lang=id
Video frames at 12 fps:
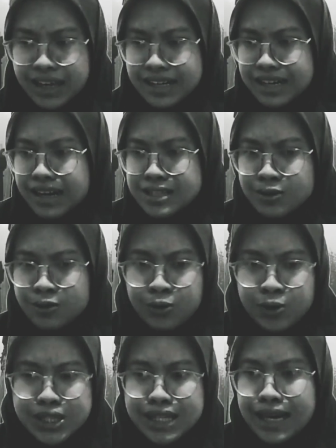dina
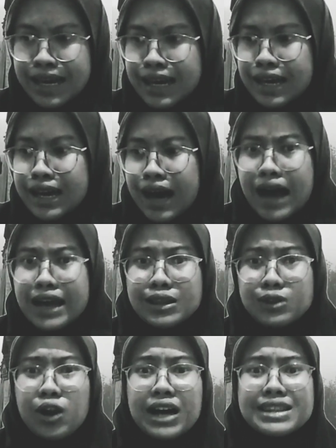suku teh ayat
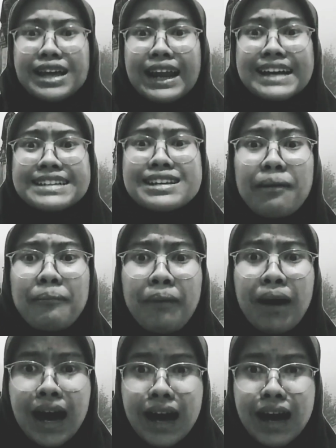tulang taling jelema